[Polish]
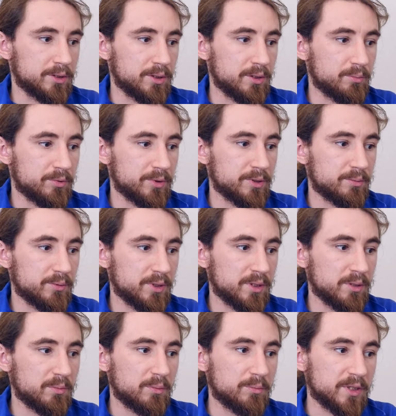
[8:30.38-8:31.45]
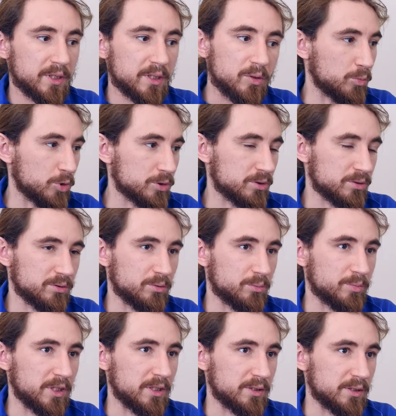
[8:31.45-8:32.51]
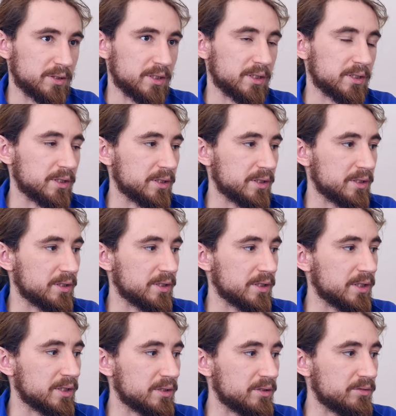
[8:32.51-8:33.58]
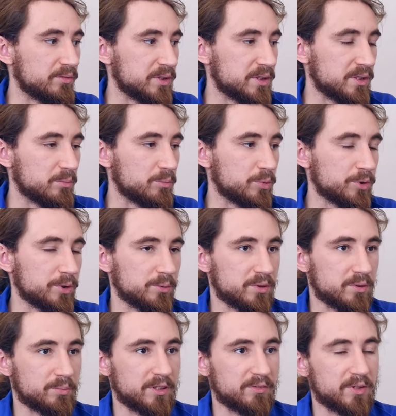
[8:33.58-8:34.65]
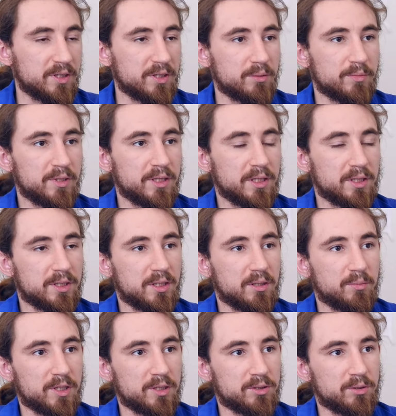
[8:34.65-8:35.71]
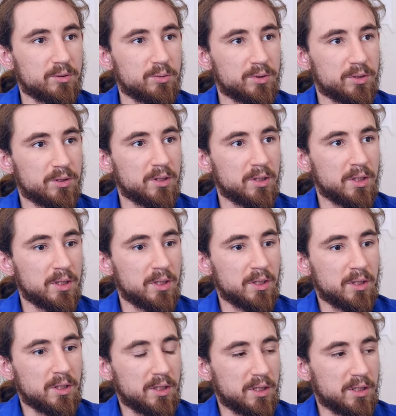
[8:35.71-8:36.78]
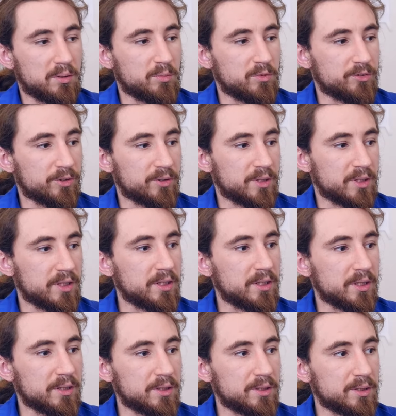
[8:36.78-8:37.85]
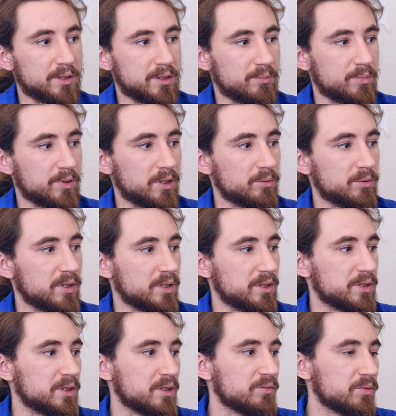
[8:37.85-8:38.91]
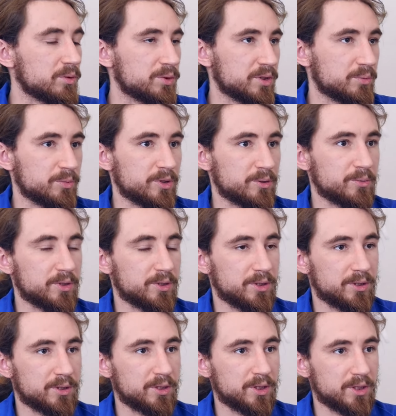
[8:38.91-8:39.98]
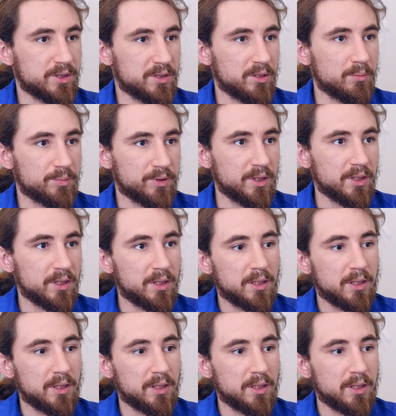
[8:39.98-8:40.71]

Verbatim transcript: czyli powiedzmy, jeżeli mamy taki mocno upalny, tak, takie, takie dni występują, co prawda nie ma ich aż tak bardzo dużo, ale mówię o takich krytycznych temperaturach, gdzie na dworze jest powiedzmy 36 stopni,